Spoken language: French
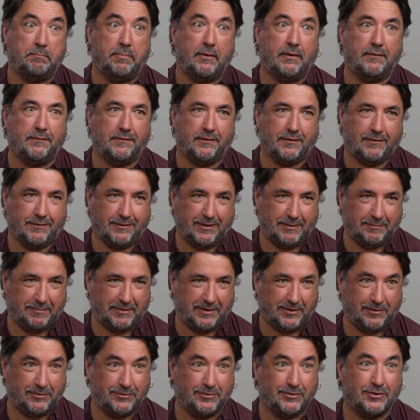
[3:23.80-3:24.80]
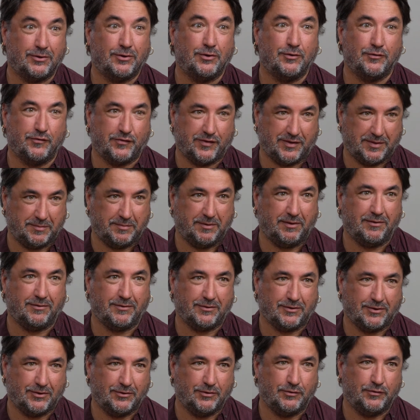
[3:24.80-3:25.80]
pendant la période de
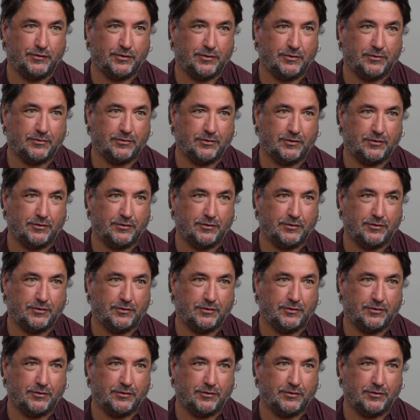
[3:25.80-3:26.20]
confinement que nous venons